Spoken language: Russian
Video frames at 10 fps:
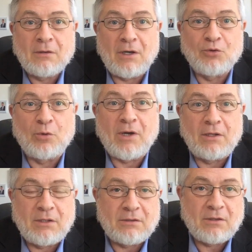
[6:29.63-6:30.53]
как только
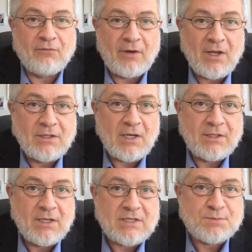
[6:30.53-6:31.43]
они это говорят,
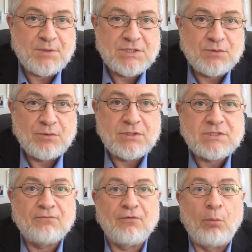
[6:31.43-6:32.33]
они
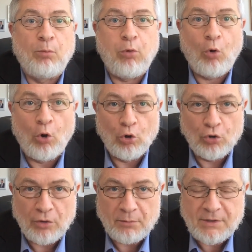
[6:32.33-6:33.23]
расписываются в
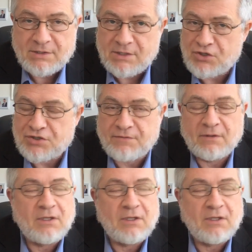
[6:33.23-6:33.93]
полном язычестве.